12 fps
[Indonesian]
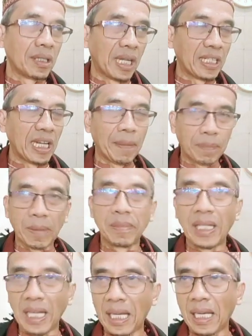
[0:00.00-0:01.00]
dan
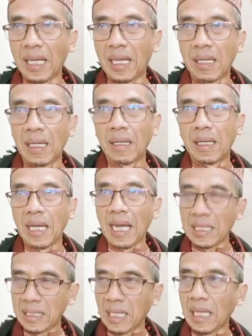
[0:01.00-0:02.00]
apabila
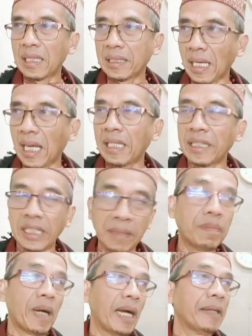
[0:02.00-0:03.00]
ajal telah
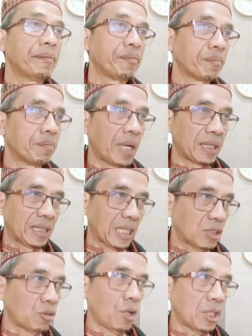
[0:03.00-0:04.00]
tiba,
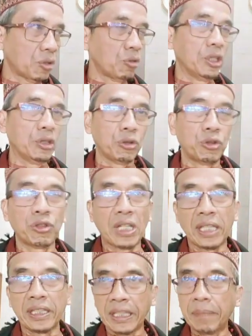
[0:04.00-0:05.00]
batas waktu itu
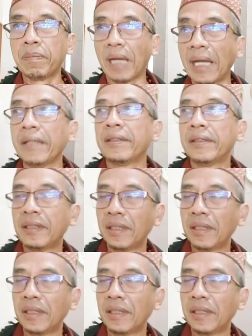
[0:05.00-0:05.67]
sudah tiba,